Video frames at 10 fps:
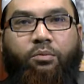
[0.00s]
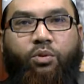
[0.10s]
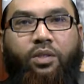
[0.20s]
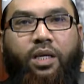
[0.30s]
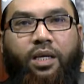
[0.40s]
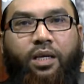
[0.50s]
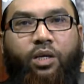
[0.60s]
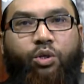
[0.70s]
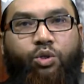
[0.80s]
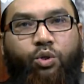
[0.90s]
মধ্যে
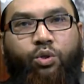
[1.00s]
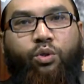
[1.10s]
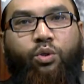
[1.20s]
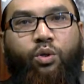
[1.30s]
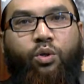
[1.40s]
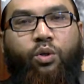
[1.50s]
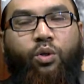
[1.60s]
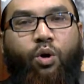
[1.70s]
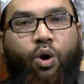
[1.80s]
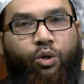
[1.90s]
সত্য
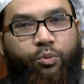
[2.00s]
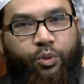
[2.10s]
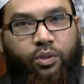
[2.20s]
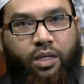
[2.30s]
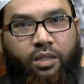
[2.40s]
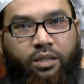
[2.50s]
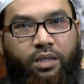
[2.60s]
অনুপস্থিত